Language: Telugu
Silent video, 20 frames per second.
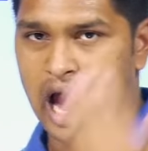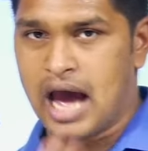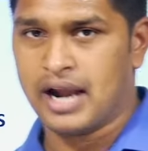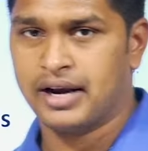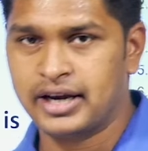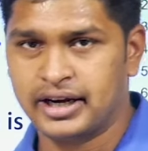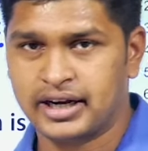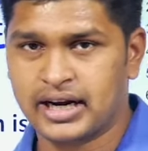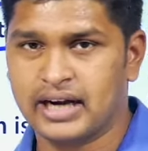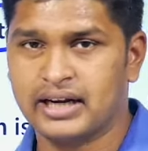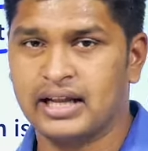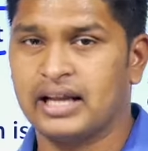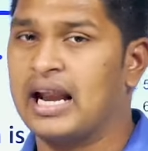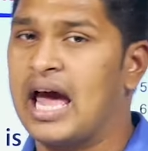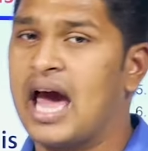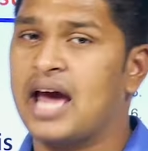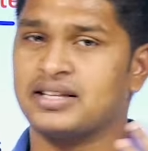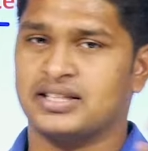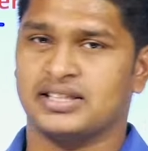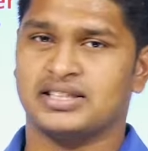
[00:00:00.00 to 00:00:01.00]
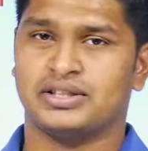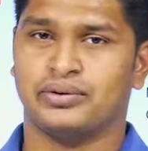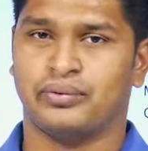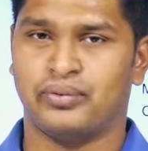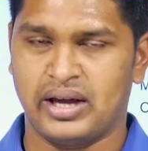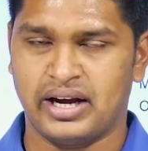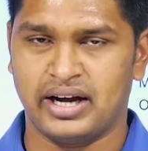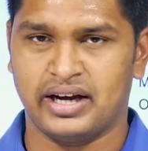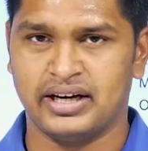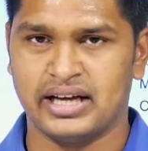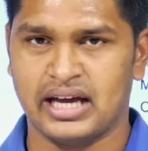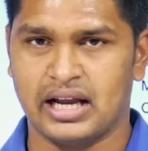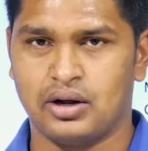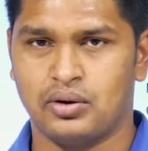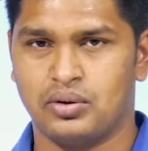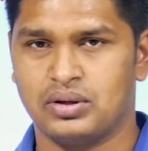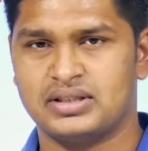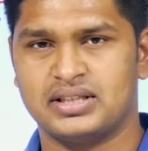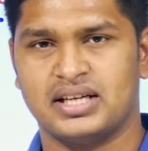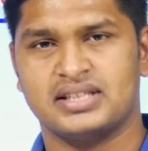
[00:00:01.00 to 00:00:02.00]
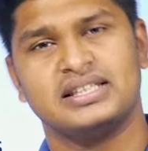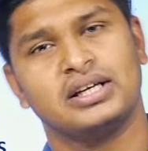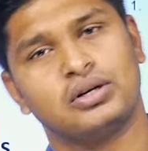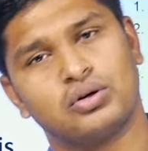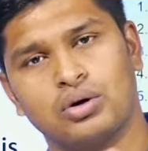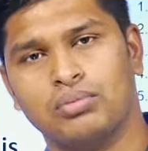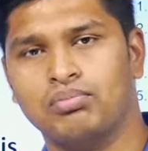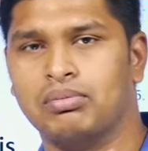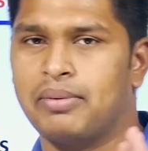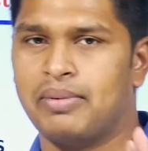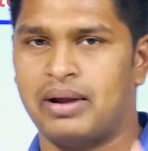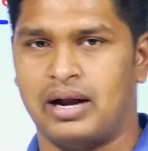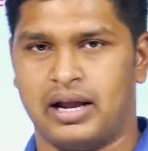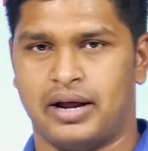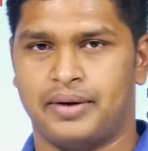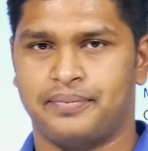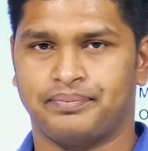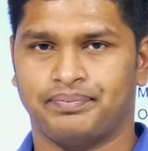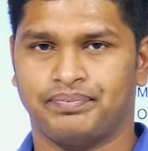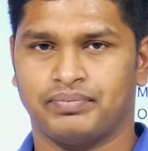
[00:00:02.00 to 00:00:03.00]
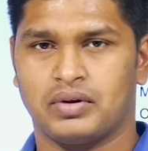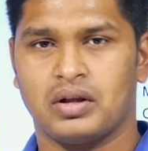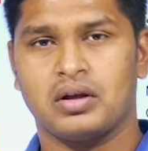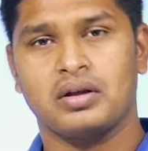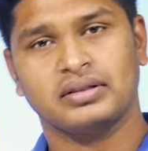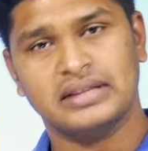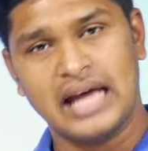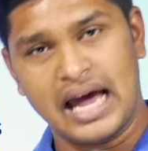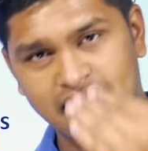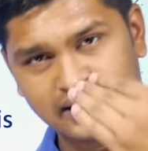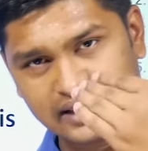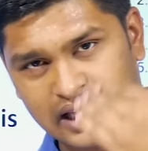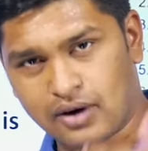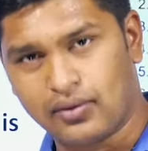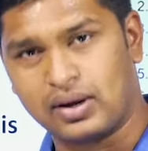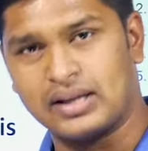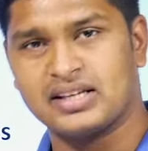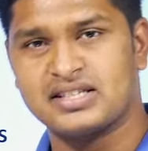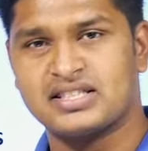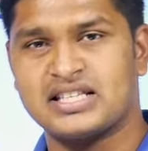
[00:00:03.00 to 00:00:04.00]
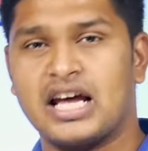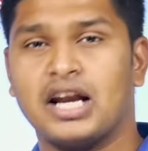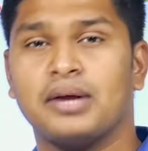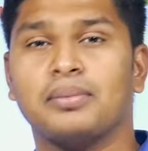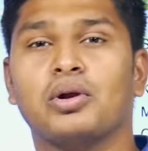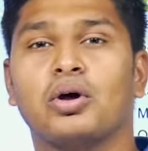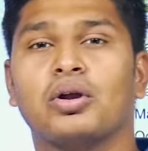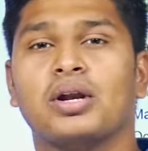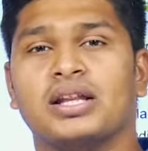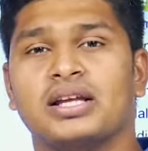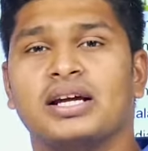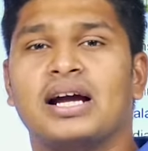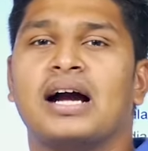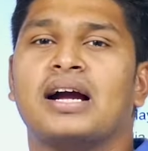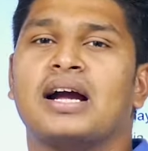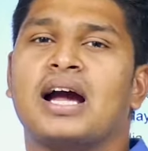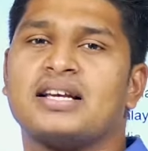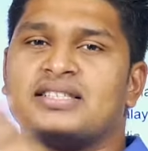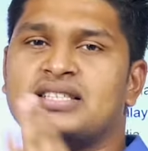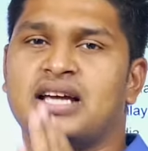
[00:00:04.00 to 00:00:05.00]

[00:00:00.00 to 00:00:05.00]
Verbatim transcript: అన్నిటికంటే లార్జెస్ట్ ఫేర్ ఇండియాలో వచ్చేసి కుంభమేళ దాని తర్వాత స్థానంలో ఉన్నది గంగా